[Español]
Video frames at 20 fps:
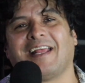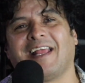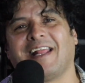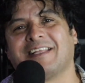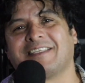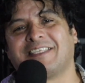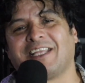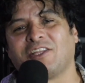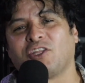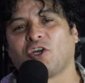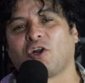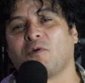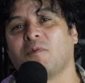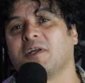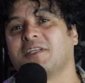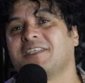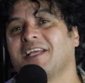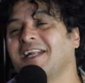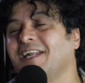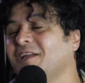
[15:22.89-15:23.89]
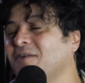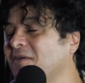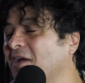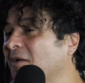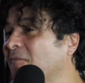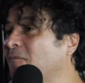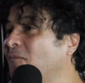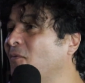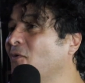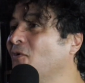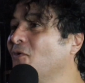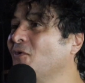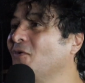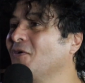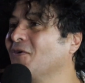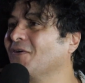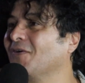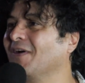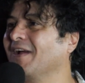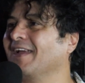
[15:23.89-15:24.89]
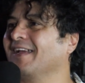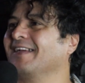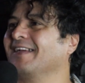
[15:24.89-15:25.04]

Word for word: el Centro Comercial Liverpool. me acuerdo de,